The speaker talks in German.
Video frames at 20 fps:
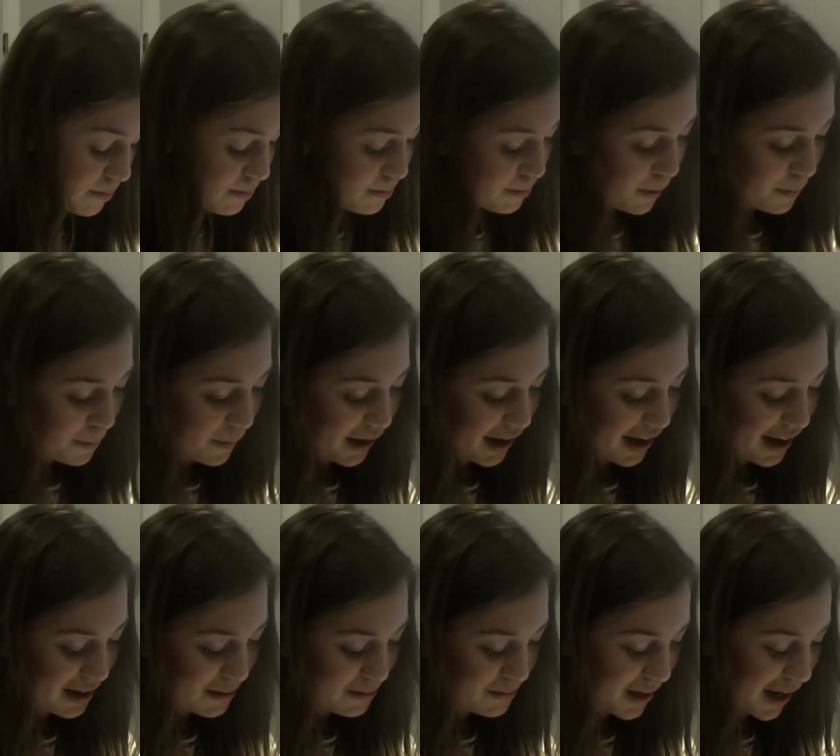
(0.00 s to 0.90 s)
Papa
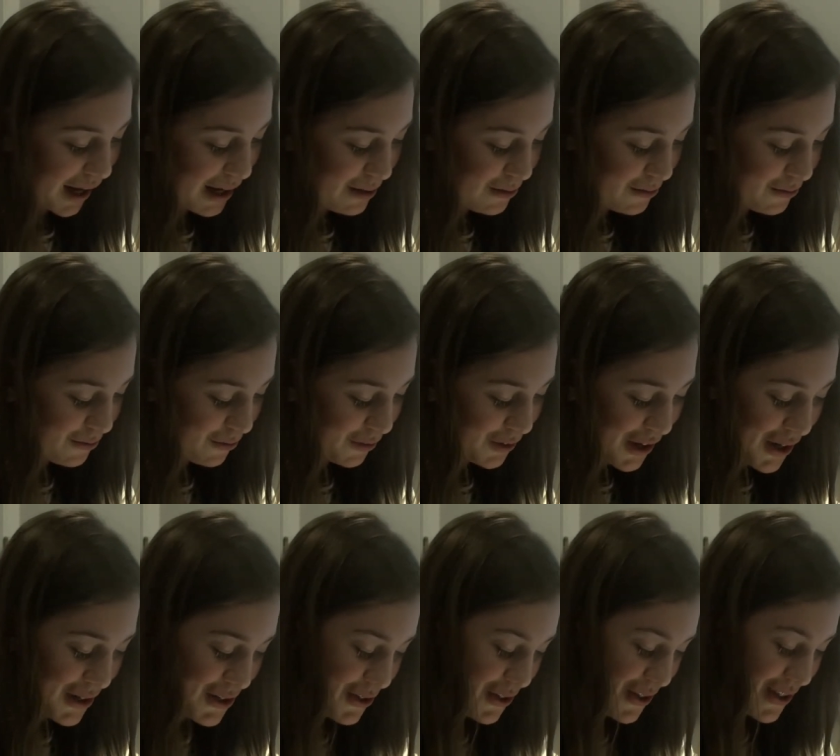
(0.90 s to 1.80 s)
hat mir ein
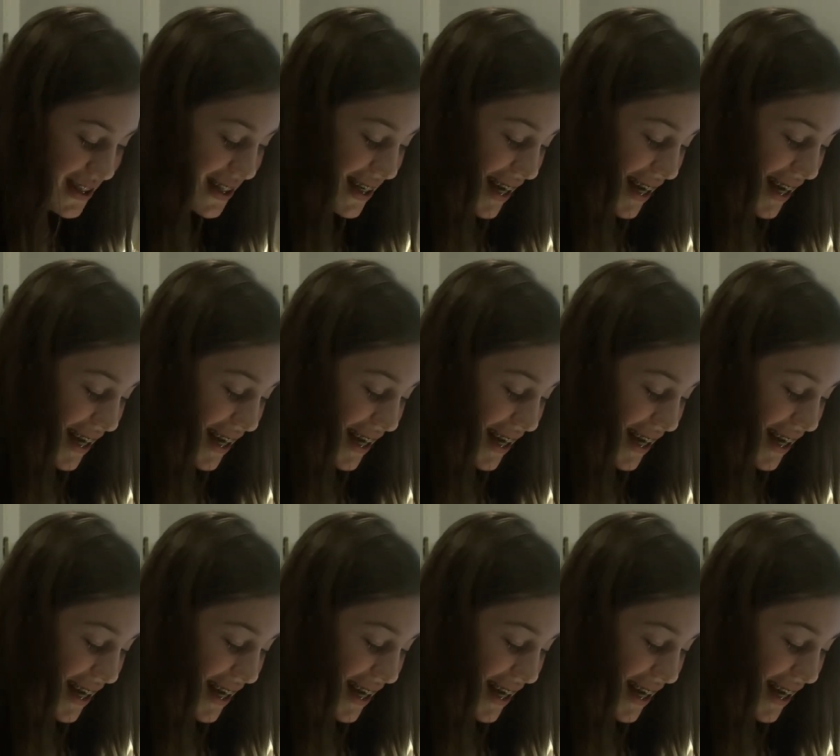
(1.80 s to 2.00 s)
wunderschönes